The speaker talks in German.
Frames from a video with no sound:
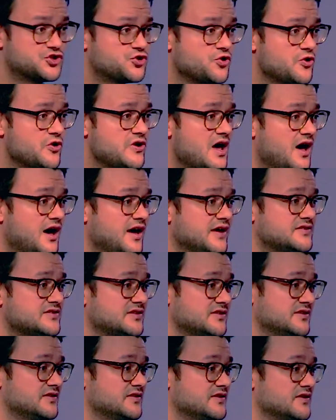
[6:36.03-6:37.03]

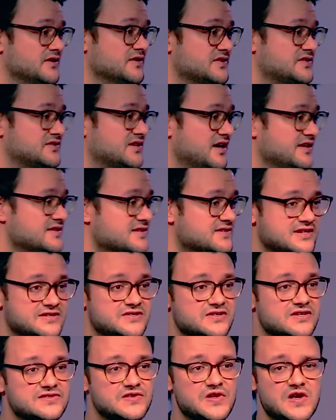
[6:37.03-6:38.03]
Schönheit? ist dein
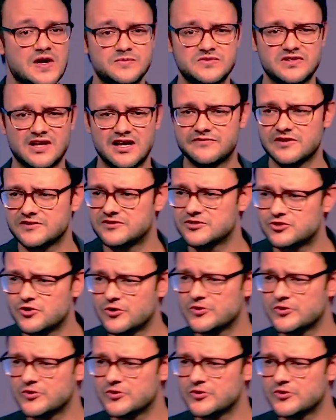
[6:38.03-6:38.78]
Sinn des Lebens, einfach die